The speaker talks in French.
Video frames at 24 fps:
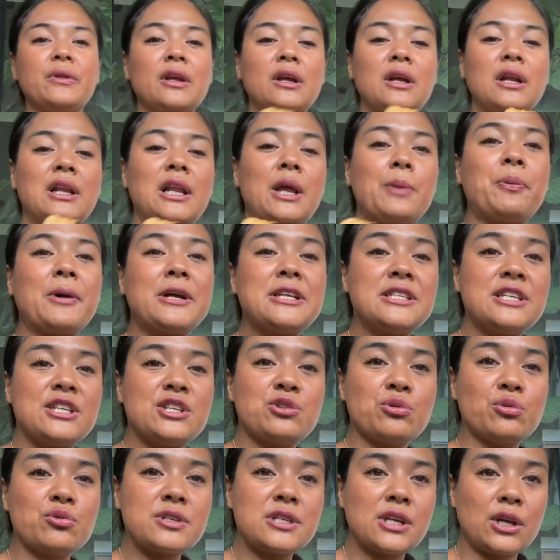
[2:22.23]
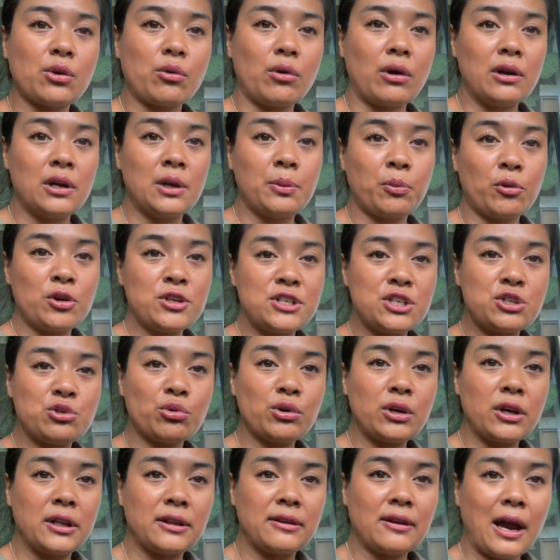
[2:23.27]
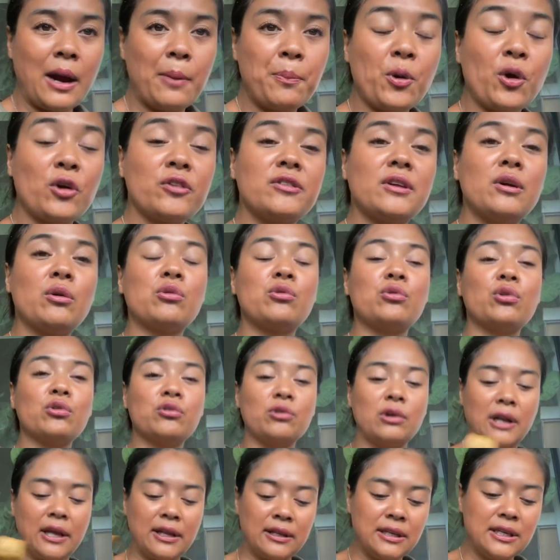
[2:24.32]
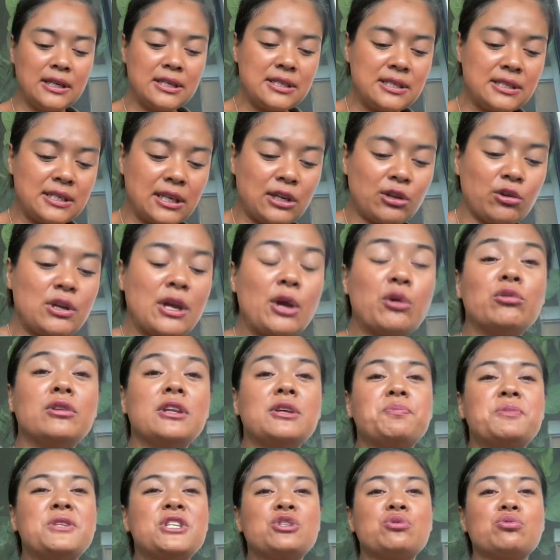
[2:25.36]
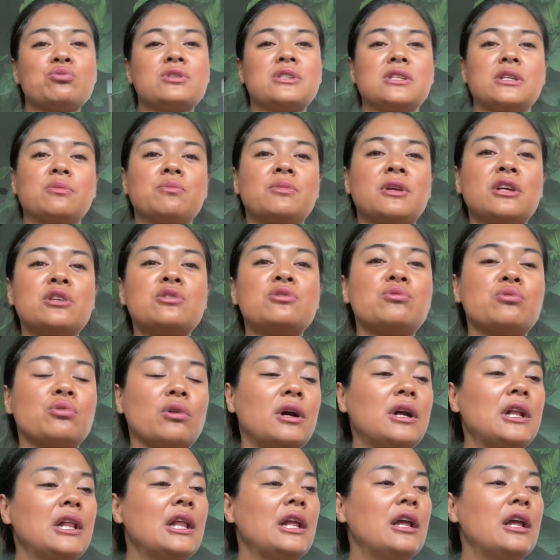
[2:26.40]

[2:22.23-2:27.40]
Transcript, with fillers: les précisions, c'est quoi Les précisions qui ont été apportées au cours de l'année, c'est qu'il y a eu des petits soucis, bien sûr.